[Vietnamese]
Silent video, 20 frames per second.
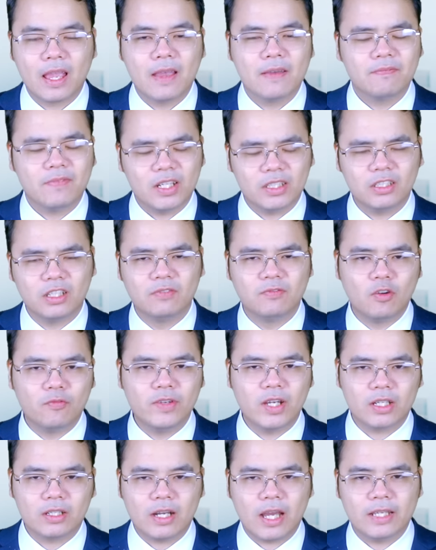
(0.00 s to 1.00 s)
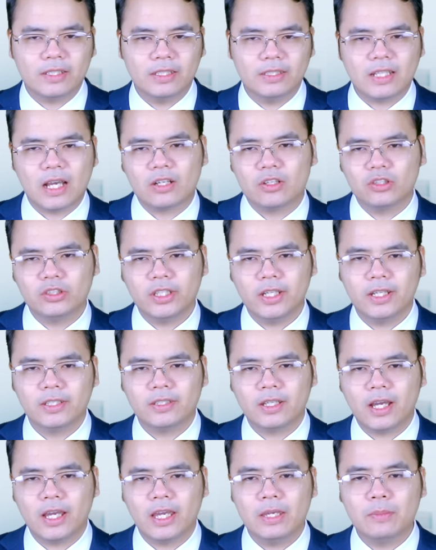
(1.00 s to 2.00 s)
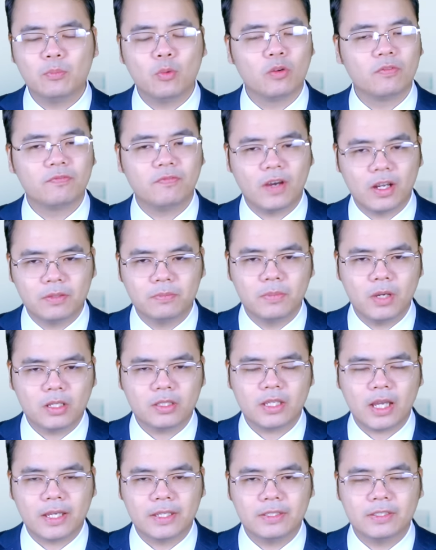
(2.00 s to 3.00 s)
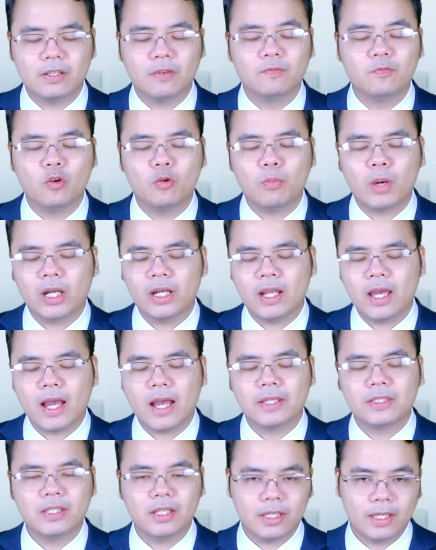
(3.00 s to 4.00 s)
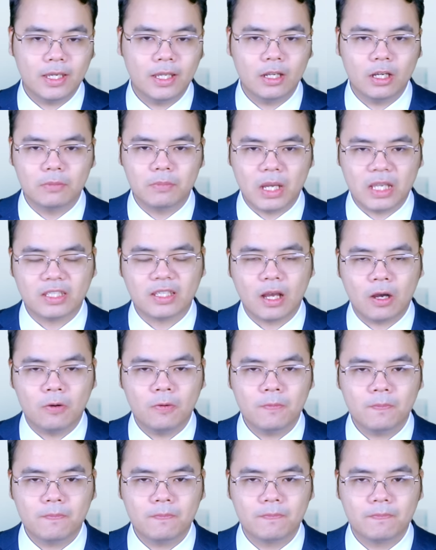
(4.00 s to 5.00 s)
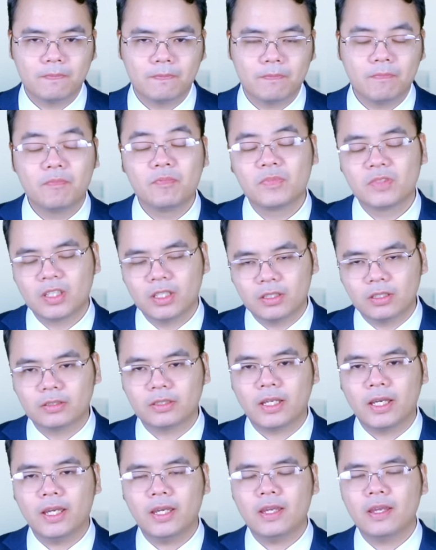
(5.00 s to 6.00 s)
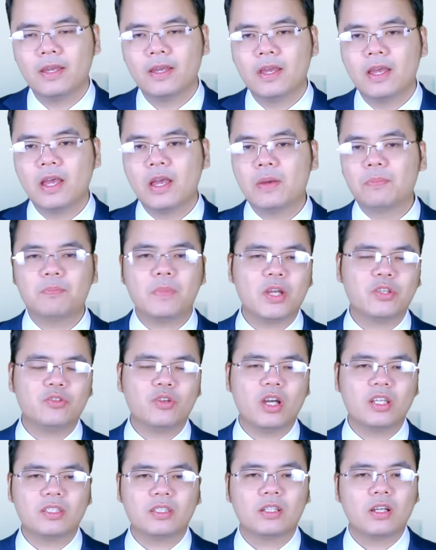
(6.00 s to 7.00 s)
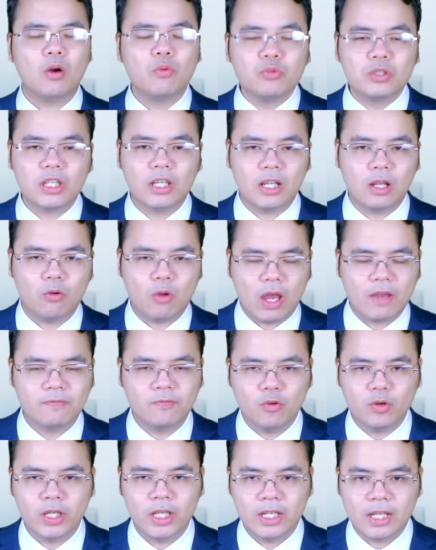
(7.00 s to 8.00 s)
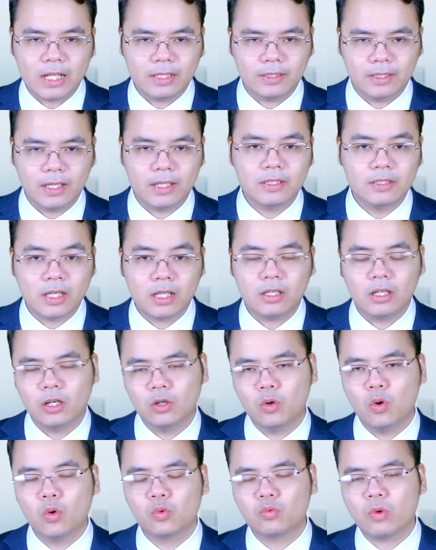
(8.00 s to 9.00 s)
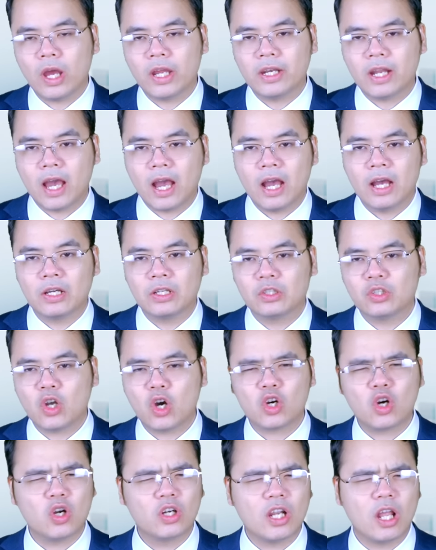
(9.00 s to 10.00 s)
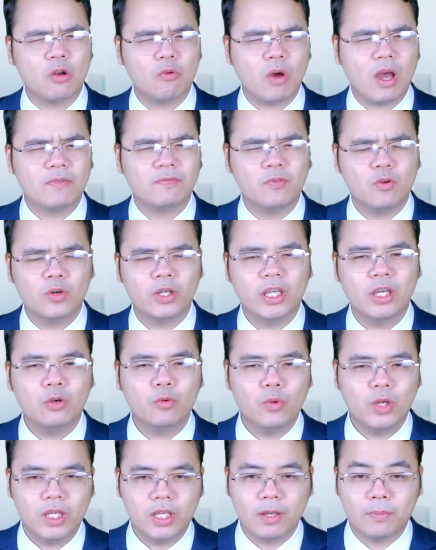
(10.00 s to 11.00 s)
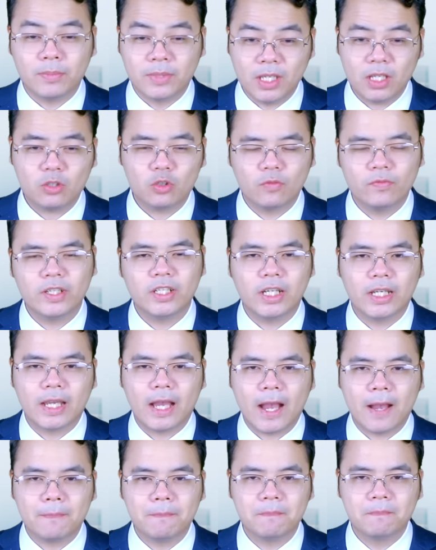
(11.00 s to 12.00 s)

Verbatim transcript: và từ vụ việc này thì ta có thể thấy một phần bức tranh trong vụ bắn hạ chiếc IL-76. Trên thực tế, Patriot không chỉ là loại vũ khí đắt tiền nhất ở Ukraine, nó còn là loại vũ khí nguy hiểm nhất đối với người Nga.